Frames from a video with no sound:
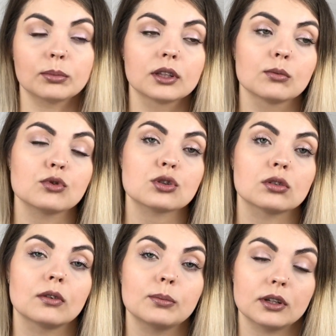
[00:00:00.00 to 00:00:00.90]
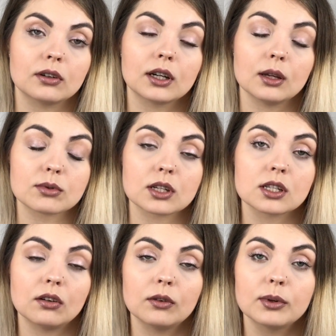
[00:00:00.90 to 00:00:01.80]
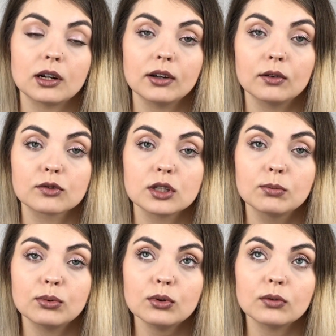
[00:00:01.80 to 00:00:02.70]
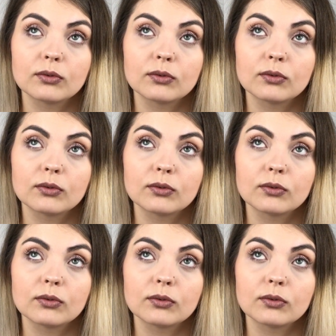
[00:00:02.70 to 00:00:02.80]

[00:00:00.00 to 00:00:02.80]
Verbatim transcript: Потому что, во-первых, как я им сказала, выбирала его вслепую.